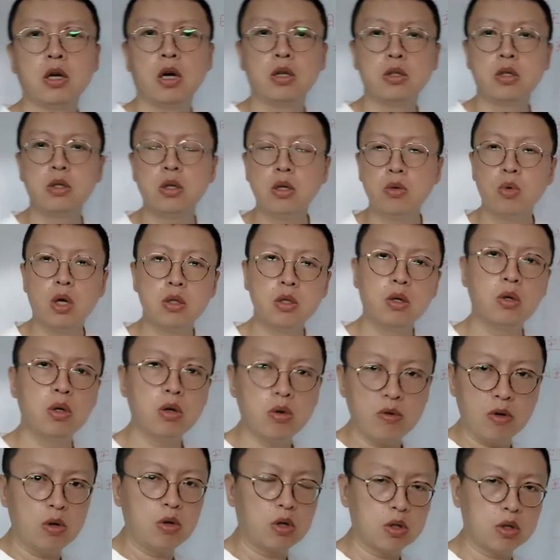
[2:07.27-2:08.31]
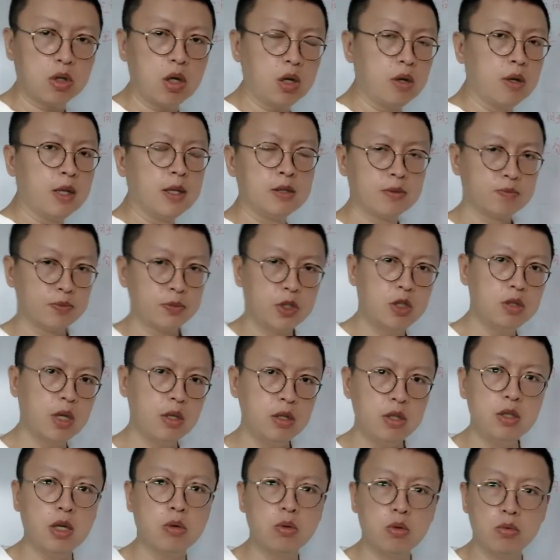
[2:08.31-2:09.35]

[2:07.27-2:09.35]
其实吴老师的课在第三期讲的，